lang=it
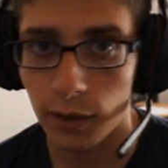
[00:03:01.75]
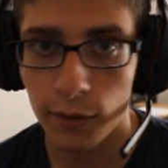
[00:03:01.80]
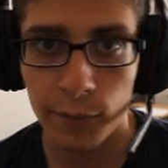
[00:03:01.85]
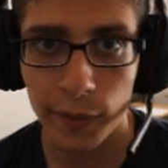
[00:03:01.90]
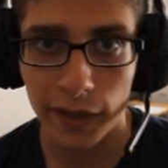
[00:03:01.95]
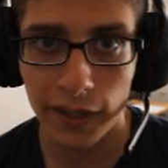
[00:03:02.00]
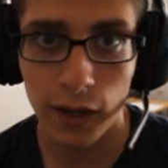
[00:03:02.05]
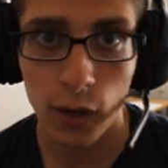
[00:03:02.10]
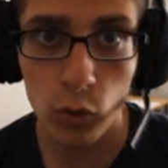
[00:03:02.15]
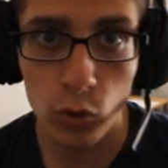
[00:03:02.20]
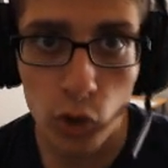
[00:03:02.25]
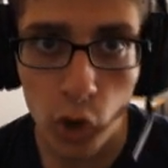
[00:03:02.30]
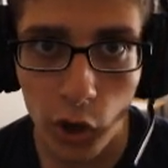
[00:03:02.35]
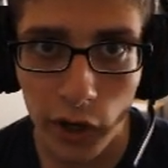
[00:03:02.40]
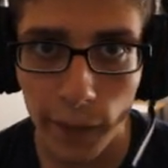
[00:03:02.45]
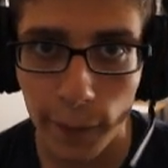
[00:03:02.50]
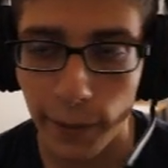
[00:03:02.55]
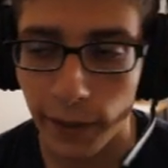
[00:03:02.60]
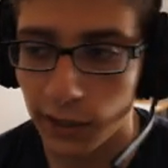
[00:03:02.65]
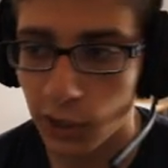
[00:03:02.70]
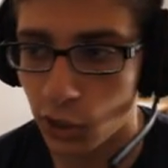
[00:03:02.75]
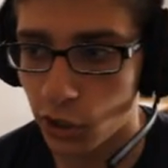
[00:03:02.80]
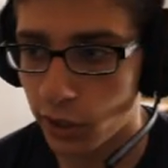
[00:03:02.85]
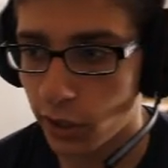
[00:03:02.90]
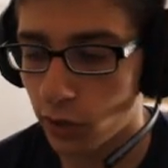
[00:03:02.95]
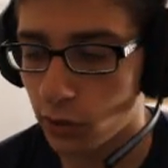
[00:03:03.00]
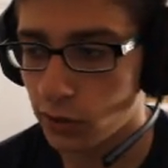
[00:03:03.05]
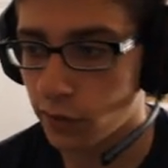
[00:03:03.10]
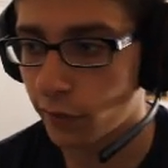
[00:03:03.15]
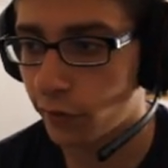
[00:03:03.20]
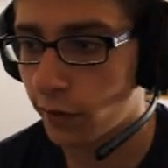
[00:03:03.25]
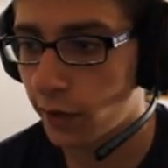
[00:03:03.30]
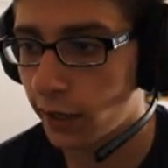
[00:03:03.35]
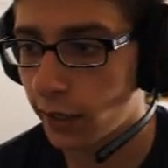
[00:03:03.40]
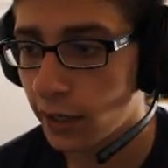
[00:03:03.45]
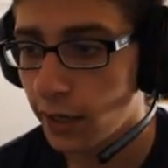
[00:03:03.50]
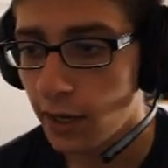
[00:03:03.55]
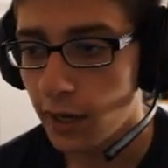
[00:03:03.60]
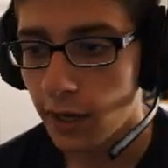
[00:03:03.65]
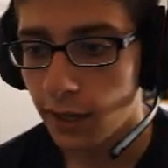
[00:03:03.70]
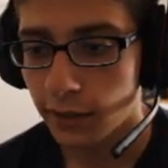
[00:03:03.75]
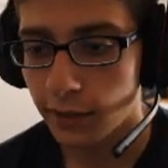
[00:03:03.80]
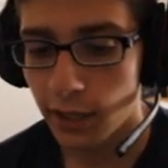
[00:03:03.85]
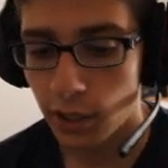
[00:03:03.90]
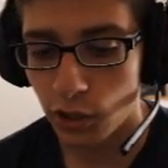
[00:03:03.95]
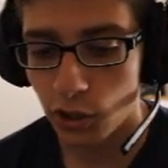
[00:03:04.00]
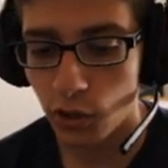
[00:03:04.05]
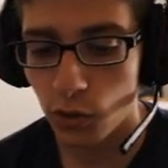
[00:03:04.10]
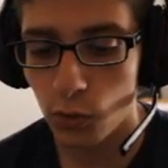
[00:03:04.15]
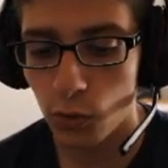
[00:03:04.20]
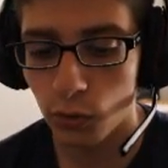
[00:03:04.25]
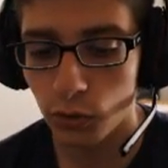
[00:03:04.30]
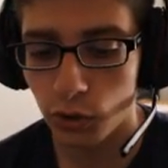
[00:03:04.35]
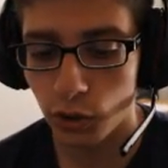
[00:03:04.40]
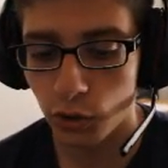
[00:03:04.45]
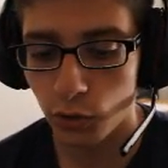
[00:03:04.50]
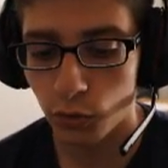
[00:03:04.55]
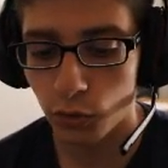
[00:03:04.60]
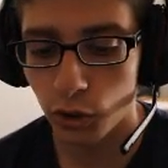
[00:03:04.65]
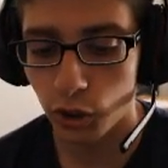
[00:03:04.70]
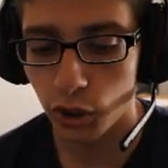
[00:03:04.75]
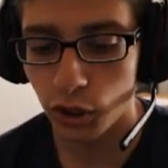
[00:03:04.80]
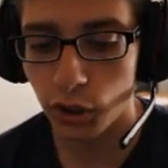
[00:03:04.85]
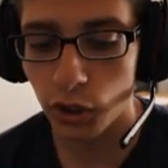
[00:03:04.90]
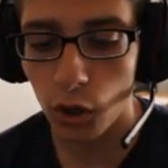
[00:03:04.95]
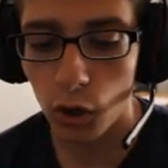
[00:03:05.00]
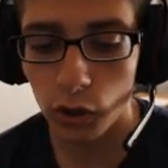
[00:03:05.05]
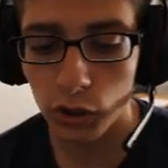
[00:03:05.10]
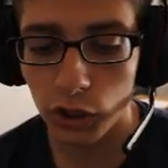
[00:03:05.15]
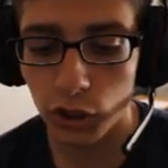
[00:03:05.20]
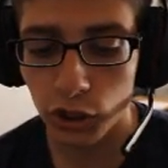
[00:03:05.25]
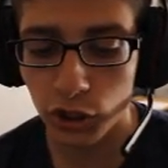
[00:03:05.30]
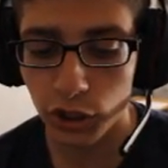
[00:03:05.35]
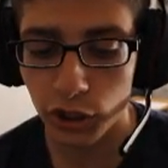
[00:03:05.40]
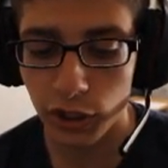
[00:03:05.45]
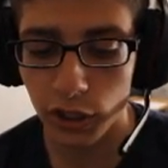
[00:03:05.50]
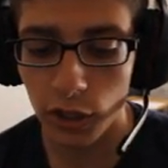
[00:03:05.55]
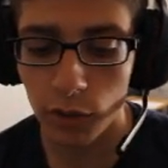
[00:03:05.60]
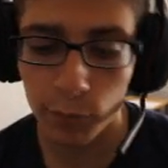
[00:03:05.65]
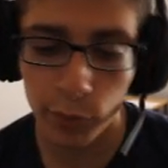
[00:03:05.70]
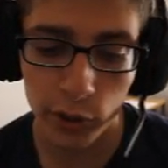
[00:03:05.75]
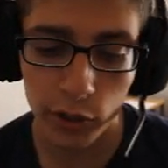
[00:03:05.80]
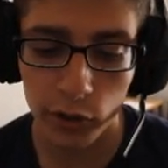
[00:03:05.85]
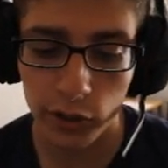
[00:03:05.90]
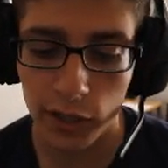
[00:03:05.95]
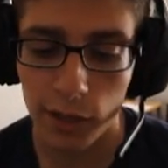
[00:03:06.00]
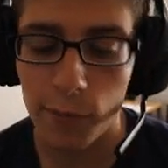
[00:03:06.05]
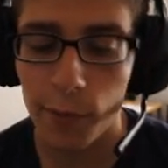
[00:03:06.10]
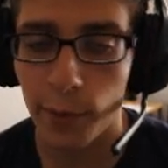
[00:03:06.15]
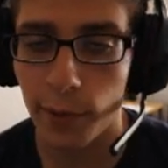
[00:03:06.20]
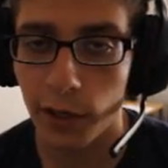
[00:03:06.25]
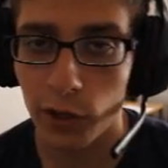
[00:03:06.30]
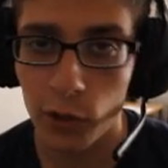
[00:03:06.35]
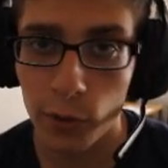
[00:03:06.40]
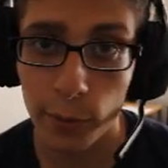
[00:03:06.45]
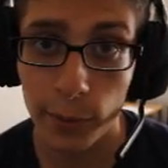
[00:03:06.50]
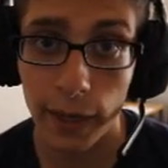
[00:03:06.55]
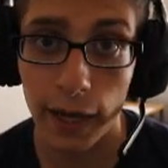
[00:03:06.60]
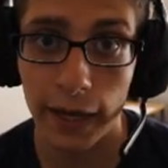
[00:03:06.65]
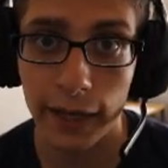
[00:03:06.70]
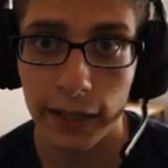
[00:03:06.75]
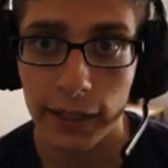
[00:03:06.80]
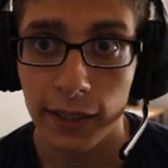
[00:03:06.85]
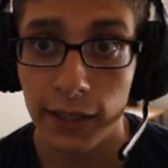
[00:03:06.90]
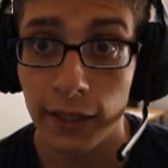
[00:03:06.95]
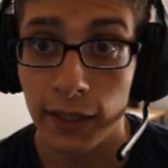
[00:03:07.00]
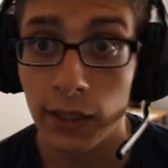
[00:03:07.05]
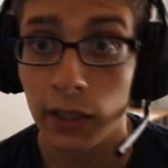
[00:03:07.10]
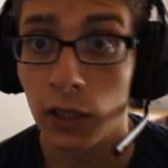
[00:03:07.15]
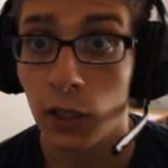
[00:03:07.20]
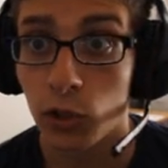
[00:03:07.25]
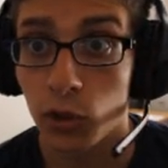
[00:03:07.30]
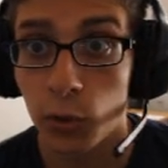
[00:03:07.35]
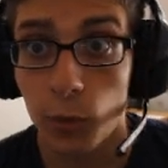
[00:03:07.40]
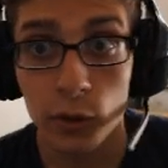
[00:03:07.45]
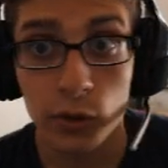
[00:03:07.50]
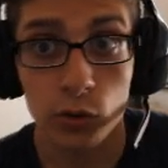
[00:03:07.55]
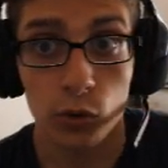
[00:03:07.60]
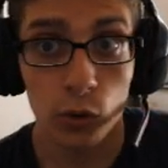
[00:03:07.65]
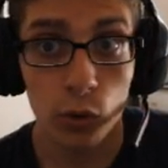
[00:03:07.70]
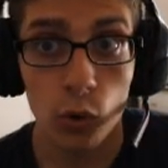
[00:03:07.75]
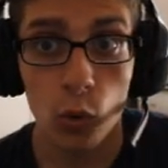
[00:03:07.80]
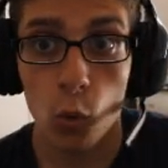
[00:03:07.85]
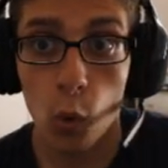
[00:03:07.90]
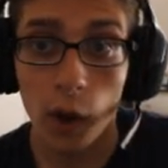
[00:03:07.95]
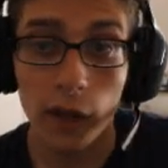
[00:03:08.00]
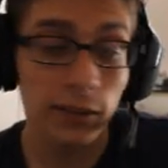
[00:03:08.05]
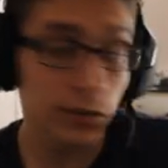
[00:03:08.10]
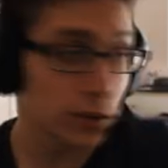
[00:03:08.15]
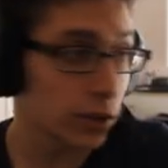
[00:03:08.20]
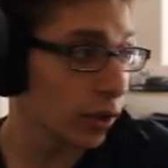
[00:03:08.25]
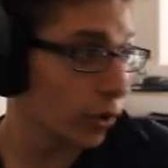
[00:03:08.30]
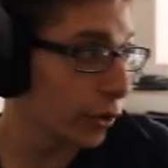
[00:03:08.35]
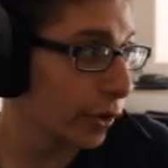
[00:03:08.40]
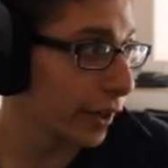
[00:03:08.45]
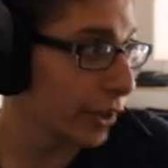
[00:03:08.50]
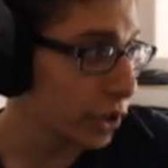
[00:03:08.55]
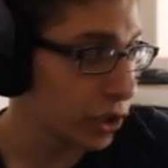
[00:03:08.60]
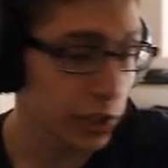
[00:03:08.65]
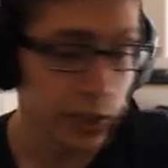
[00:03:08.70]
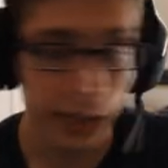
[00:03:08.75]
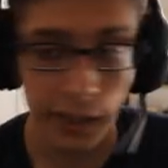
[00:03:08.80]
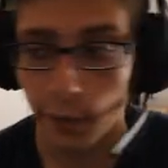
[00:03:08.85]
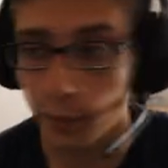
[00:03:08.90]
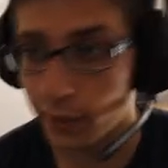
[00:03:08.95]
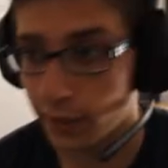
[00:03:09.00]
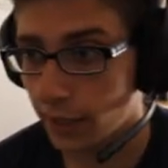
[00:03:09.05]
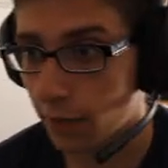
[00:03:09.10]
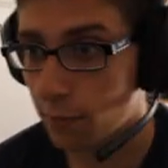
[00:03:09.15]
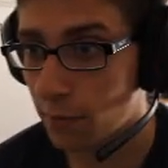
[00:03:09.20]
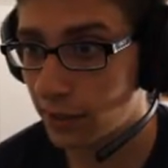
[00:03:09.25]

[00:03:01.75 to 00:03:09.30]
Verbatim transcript: in pratica un'ora per decidere cosa fare. 10, 11, 11, 12, è un po' di tempo per recuperare. Ci ho messo 4 ore circa, quindi